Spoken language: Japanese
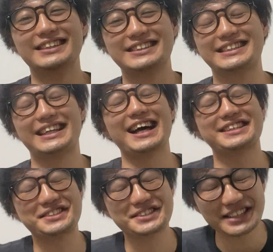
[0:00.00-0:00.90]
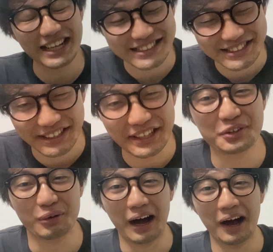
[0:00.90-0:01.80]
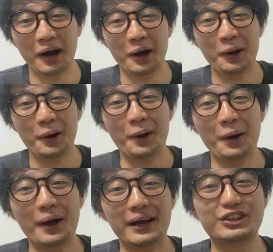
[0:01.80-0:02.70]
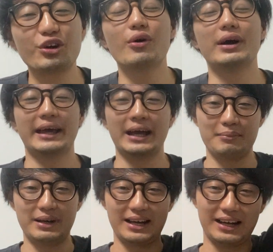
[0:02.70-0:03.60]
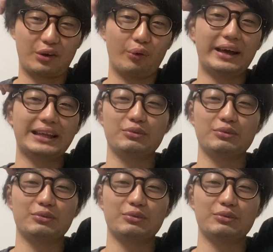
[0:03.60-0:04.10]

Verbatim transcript: さすがすぎるわ。今日はね、まあ、この間